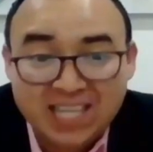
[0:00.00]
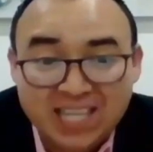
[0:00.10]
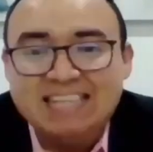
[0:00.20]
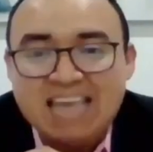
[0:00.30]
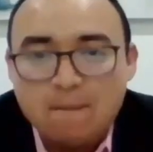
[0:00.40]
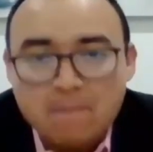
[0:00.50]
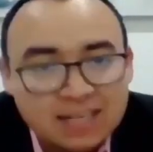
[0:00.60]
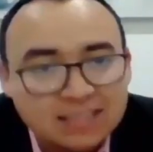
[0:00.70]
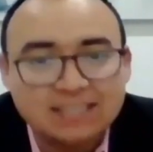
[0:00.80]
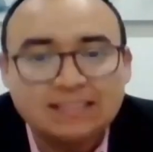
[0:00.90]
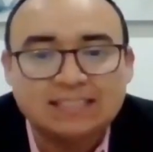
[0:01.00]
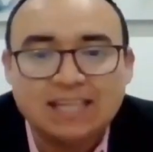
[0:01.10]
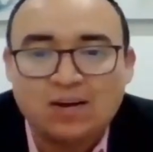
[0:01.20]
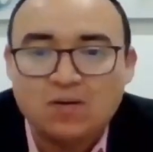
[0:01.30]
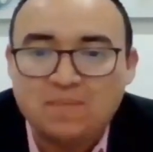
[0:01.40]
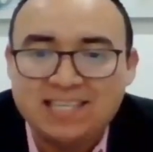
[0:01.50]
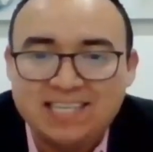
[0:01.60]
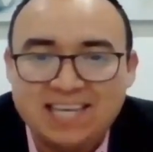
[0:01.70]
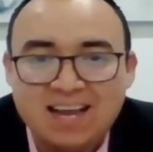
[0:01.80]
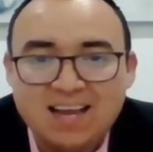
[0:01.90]
diamantes de esta
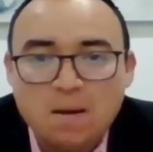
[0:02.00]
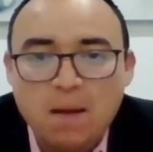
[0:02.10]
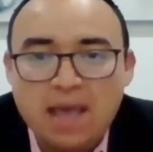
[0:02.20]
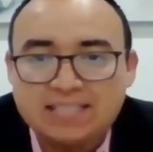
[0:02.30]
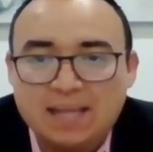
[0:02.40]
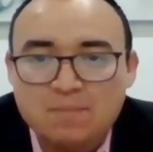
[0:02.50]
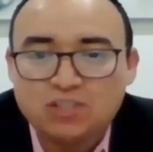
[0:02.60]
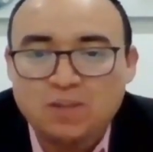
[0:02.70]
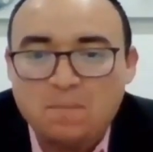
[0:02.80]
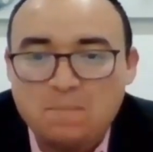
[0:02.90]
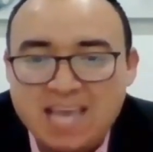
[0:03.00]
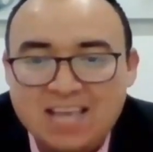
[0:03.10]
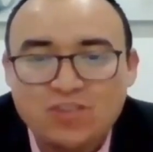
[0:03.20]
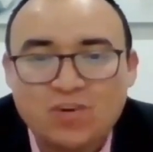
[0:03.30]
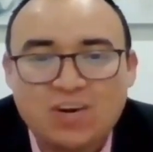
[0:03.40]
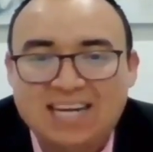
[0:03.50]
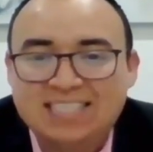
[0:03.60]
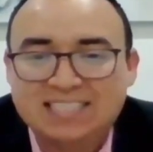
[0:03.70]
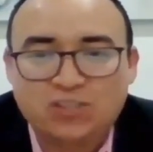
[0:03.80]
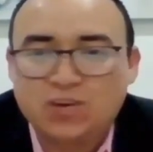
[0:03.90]
compañía. Estamos viendo
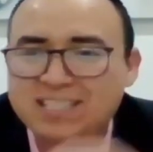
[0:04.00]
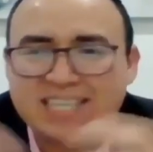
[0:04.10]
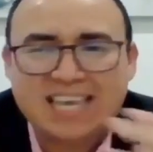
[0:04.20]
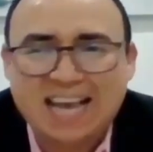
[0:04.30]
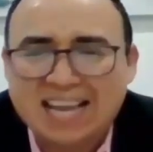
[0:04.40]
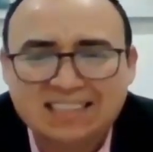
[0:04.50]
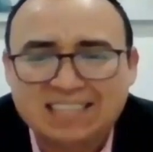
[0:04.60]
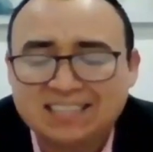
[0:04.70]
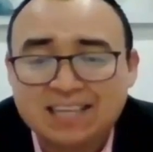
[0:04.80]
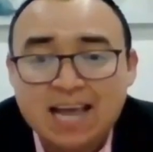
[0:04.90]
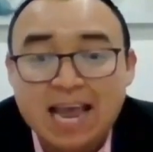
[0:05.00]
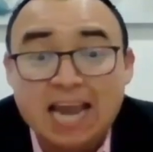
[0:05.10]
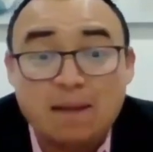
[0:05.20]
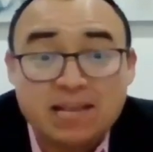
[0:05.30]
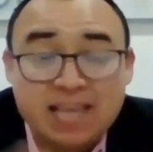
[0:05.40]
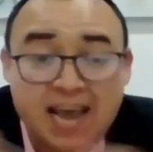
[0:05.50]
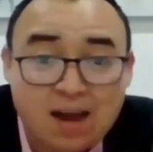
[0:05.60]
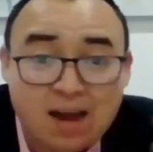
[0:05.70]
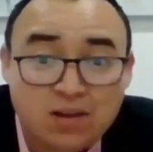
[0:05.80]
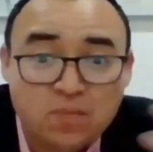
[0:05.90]
organizaciones gigantes. En la
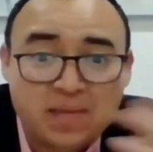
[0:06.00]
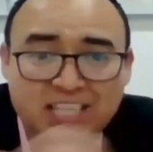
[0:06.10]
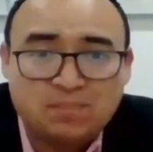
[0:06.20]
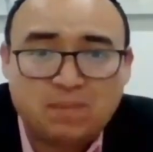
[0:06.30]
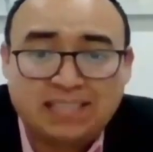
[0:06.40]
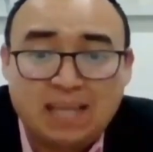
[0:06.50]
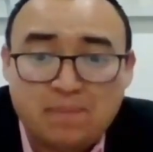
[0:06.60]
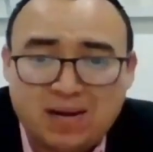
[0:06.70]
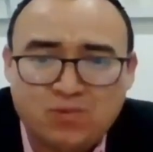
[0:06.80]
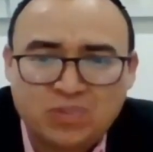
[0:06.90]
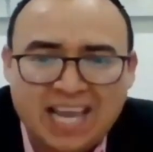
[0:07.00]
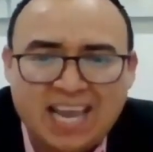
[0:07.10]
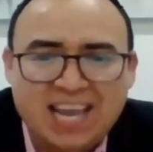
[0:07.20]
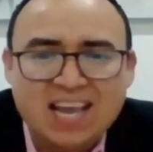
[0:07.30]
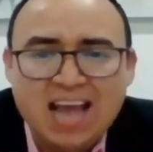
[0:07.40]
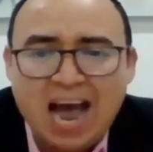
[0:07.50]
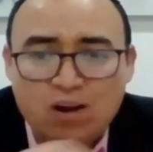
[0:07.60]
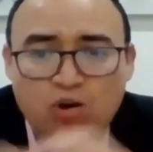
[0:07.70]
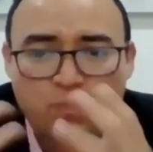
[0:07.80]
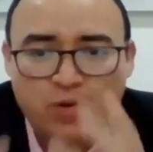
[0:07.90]
mañana cuando me desperté pregunté
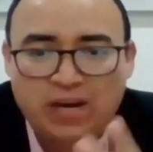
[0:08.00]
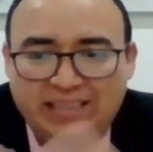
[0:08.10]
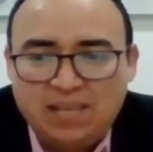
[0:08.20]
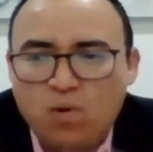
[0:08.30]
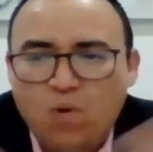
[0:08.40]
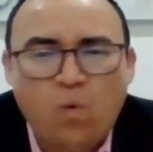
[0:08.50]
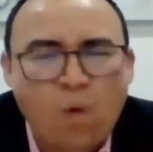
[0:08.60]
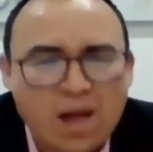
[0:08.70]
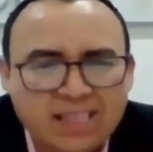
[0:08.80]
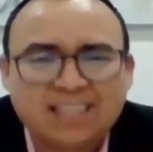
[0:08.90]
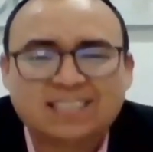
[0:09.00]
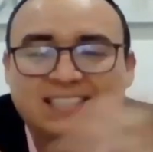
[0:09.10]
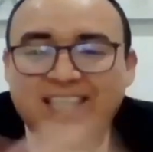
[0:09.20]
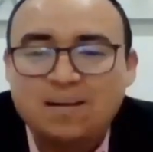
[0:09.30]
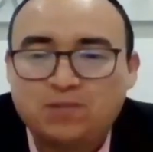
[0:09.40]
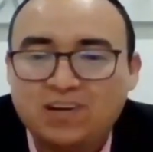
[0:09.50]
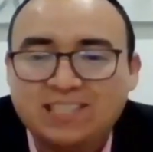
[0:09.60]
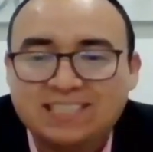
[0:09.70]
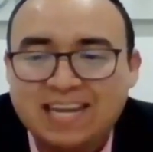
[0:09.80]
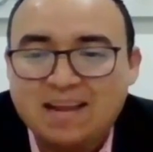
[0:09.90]
al corporativo, ¿cuántas
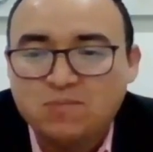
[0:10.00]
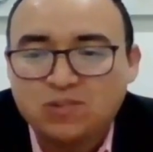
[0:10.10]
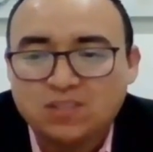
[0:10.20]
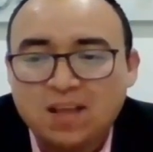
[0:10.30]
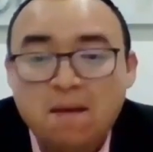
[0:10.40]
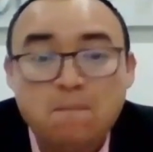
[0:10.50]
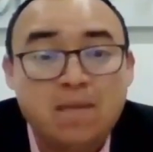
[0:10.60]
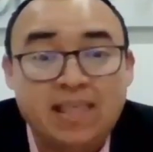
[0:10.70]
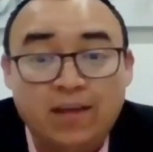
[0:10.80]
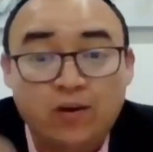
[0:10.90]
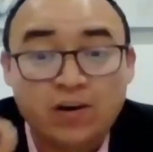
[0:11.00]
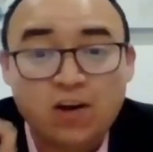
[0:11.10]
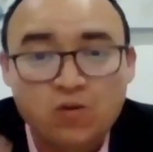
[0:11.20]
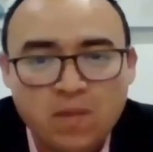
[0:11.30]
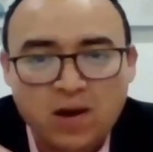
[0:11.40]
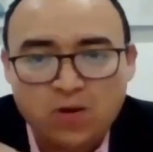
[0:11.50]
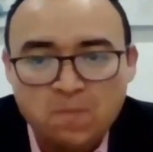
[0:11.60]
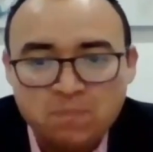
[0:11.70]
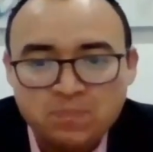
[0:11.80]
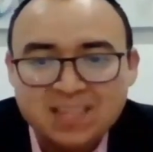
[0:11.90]
inscripciones tenemos? me dieron el
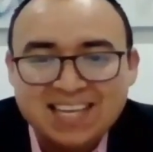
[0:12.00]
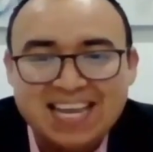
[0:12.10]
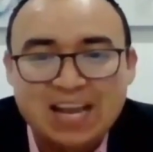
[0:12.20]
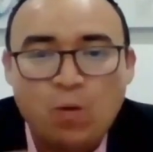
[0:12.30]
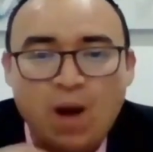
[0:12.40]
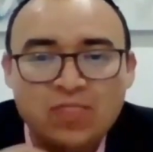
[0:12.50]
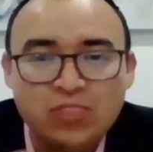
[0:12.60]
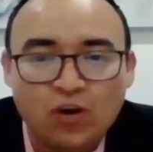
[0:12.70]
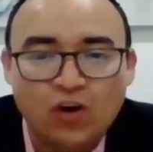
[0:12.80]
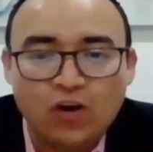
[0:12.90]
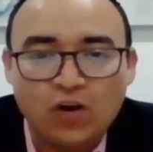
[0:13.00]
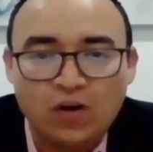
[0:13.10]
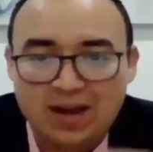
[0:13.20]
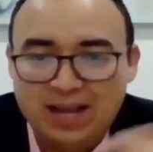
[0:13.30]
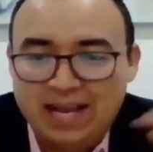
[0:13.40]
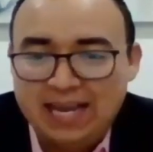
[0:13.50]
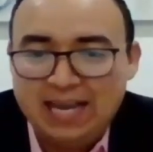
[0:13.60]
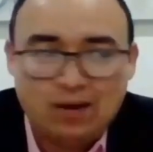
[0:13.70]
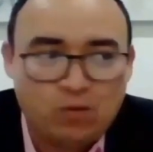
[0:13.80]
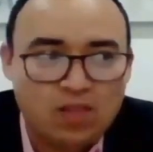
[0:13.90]
número y cuando,
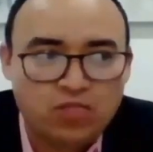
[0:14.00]
eh,